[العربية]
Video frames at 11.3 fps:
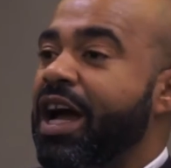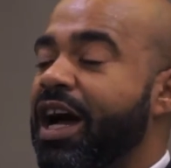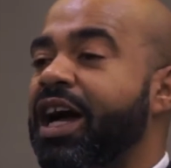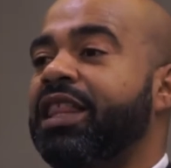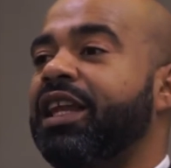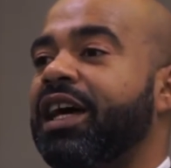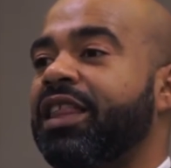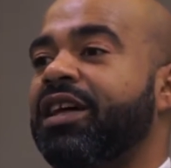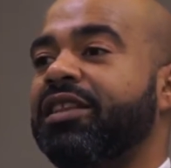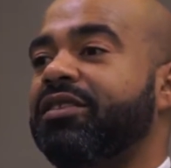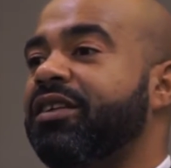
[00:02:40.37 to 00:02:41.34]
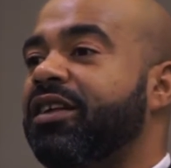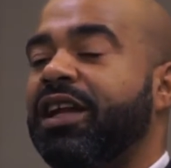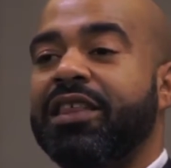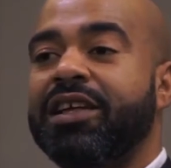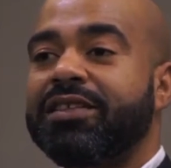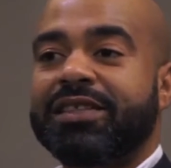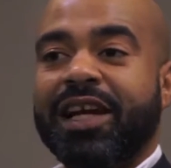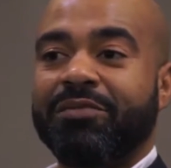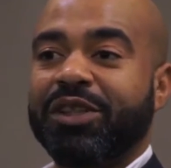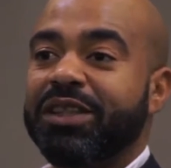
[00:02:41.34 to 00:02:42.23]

هذه اللحظات لحظات صعب